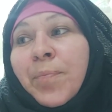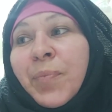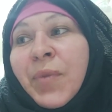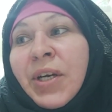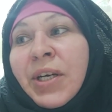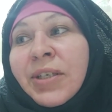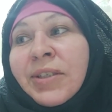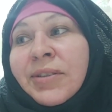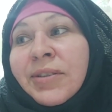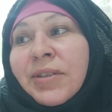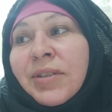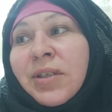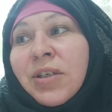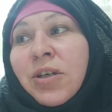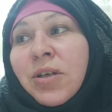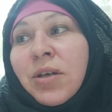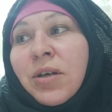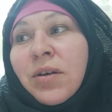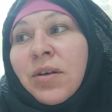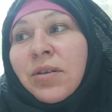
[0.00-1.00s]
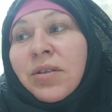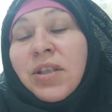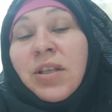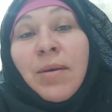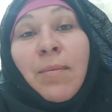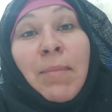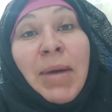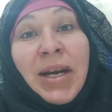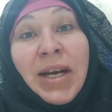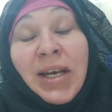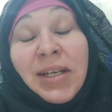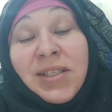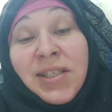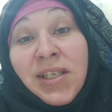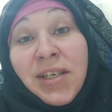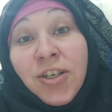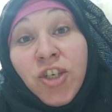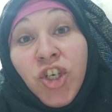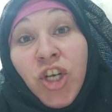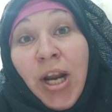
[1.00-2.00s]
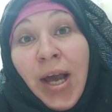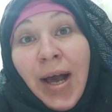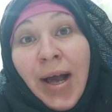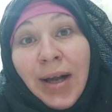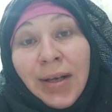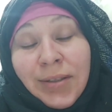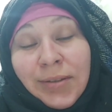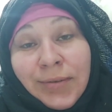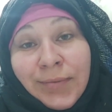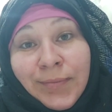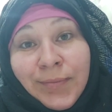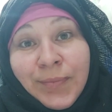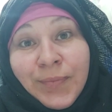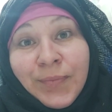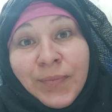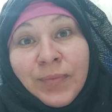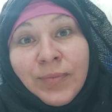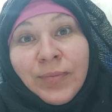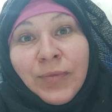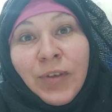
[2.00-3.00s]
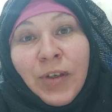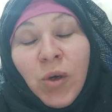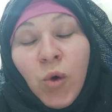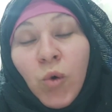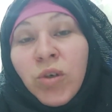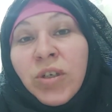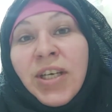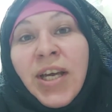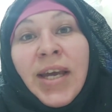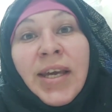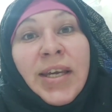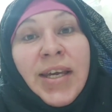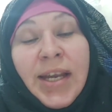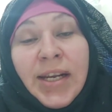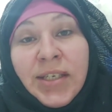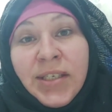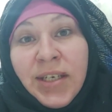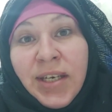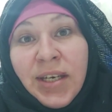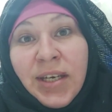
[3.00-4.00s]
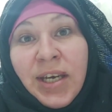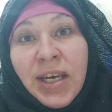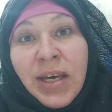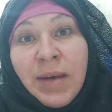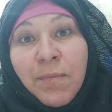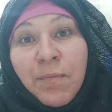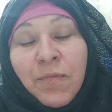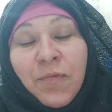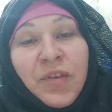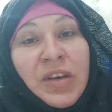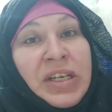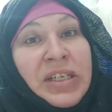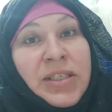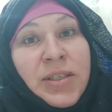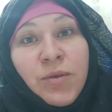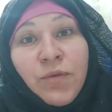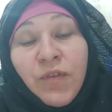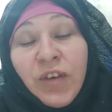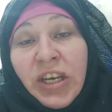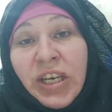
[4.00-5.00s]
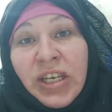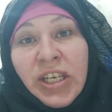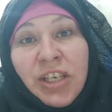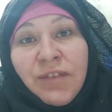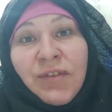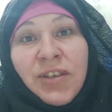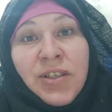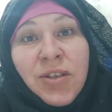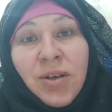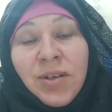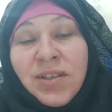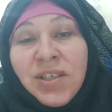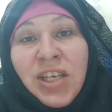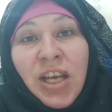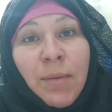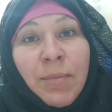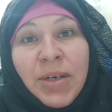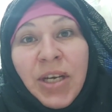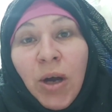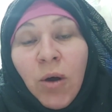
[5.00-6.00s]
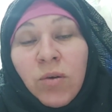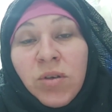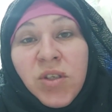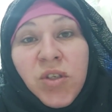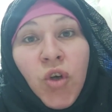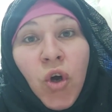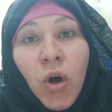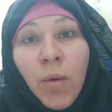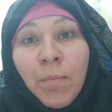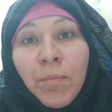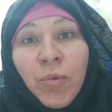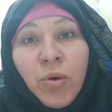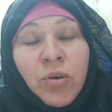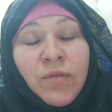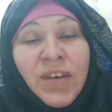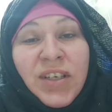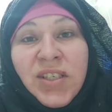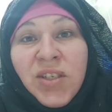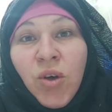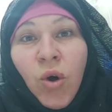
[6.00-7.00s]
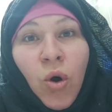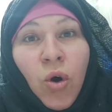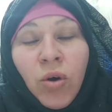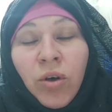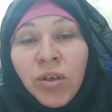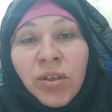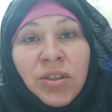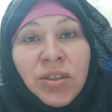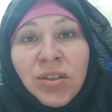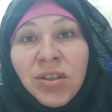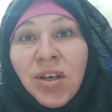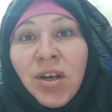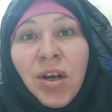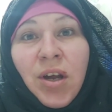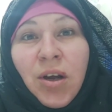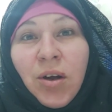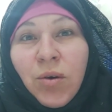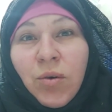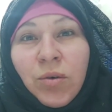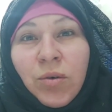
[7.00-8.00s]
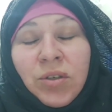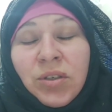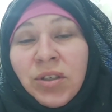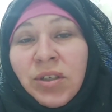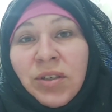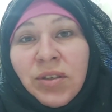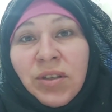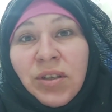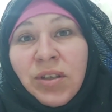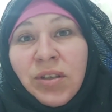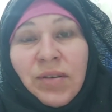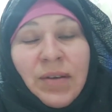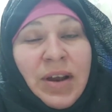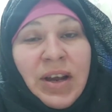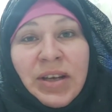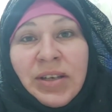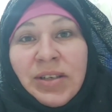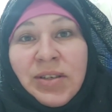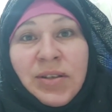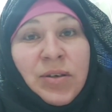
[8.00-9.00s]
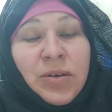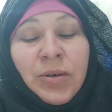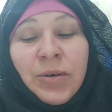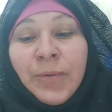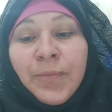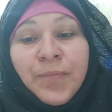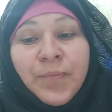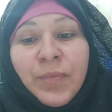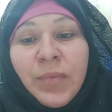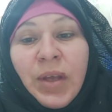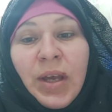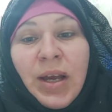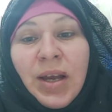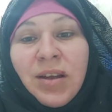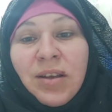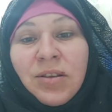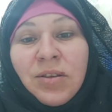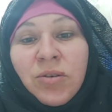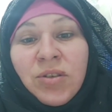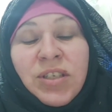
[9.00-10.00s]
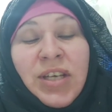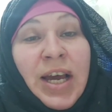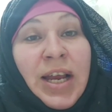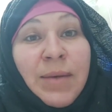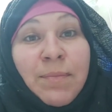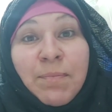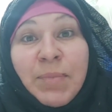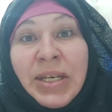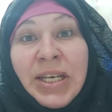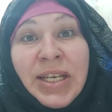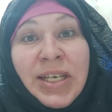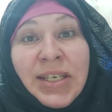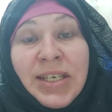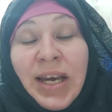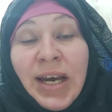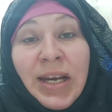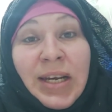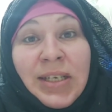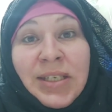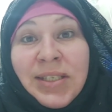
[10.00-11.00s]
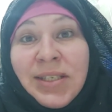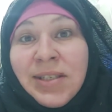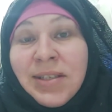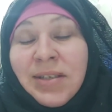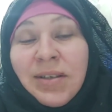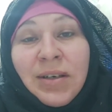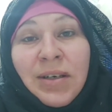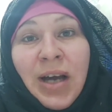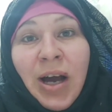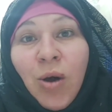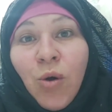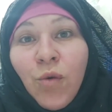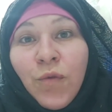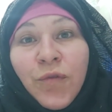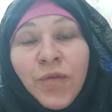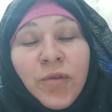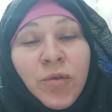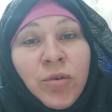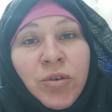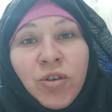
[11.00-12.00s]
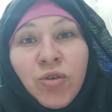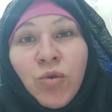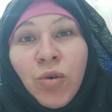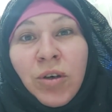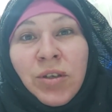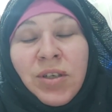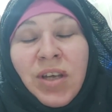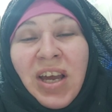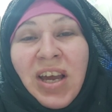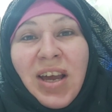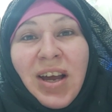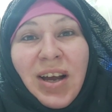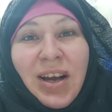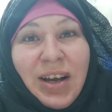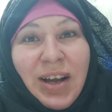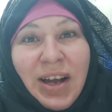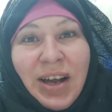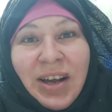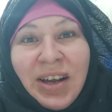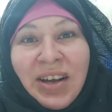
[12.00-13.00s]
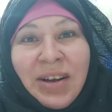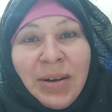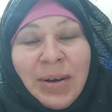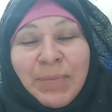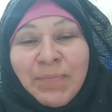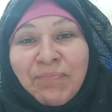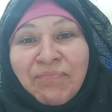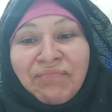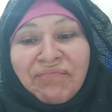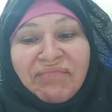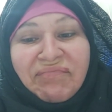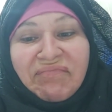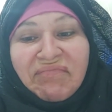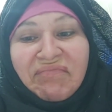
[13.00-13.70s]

Na, der Mann hat sie geschlagen und kein Geld gegeben, viel zu wenig. Wie soll sie damit auskommen und was kochen? Und also total billig alles kaufen und nur ähm,